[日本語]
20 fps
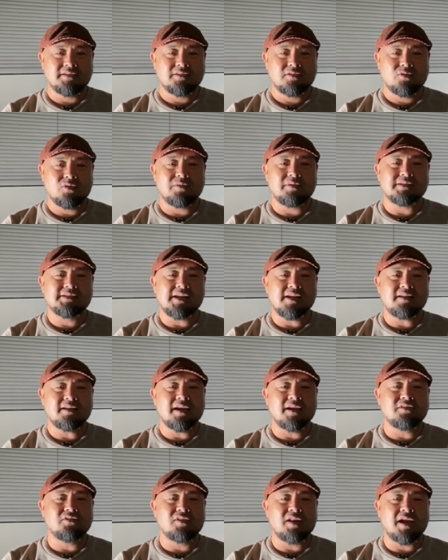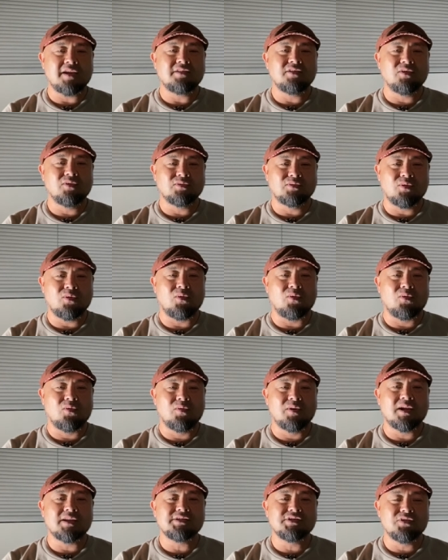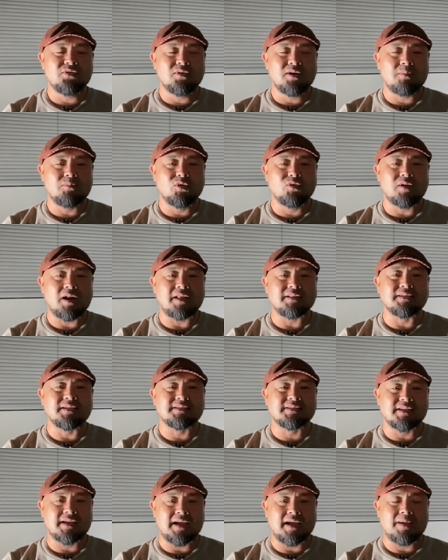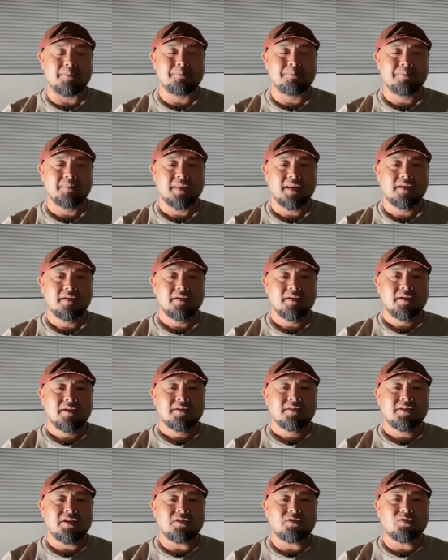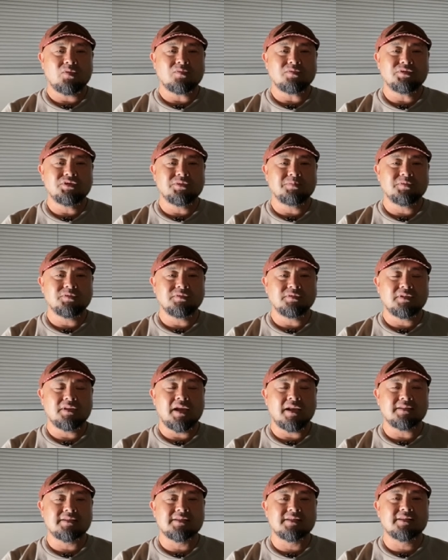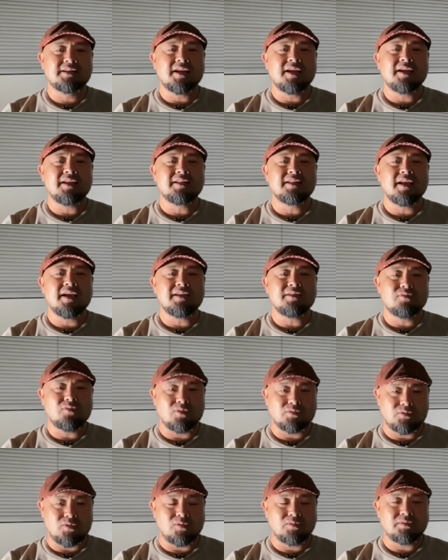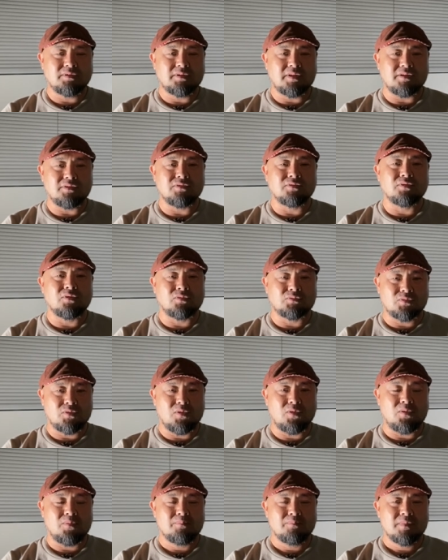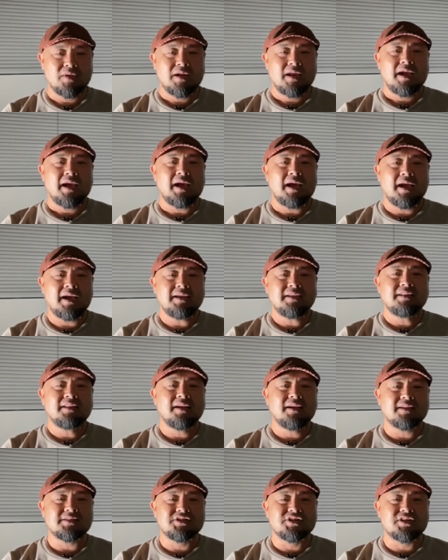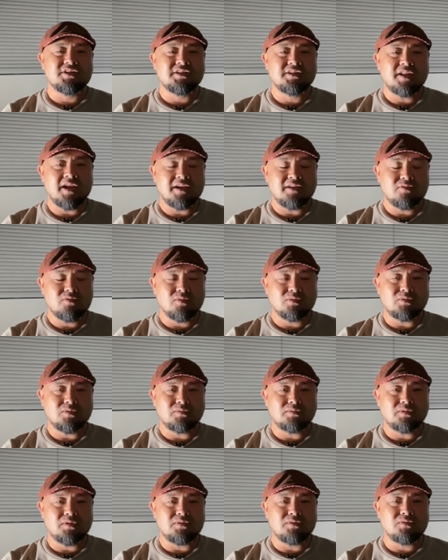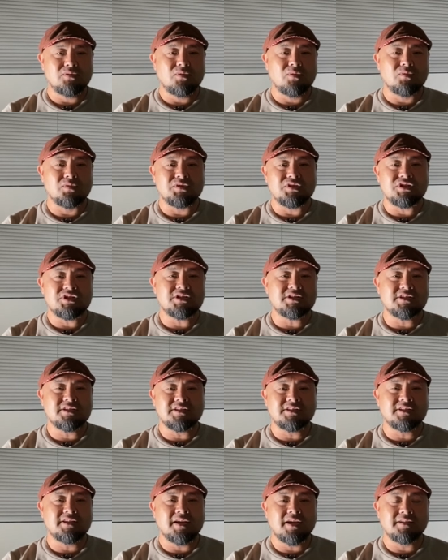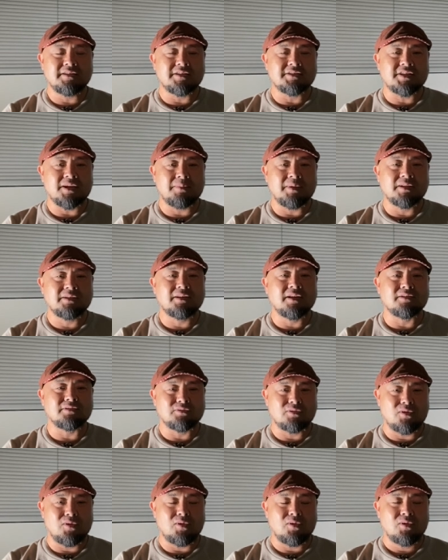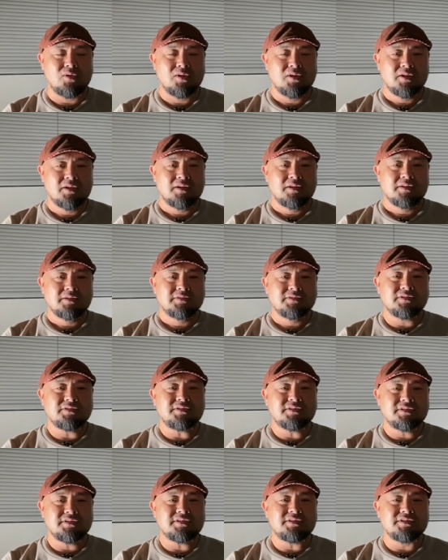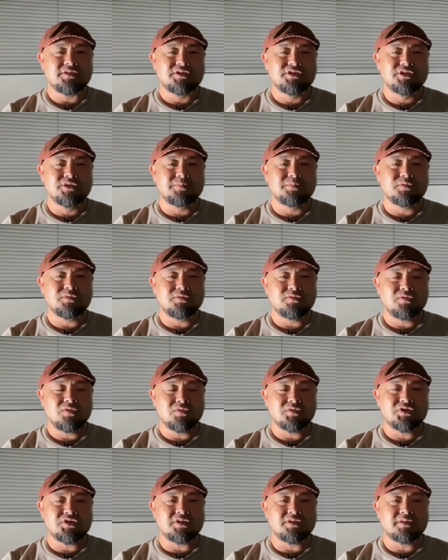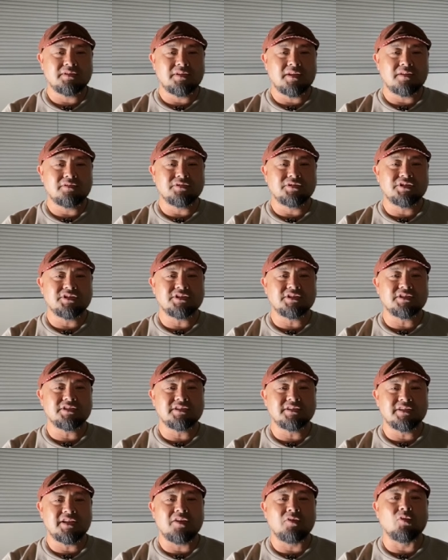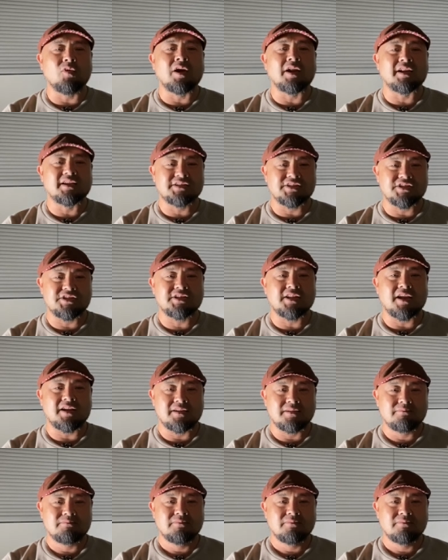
これは前回の内容と同じようなものなんですが、結局自分が伝えたいことっていうのと相手が知りたいことっていうのを意識しないで喋ってると、ついつい自分の知ってる知識でお話ししたり、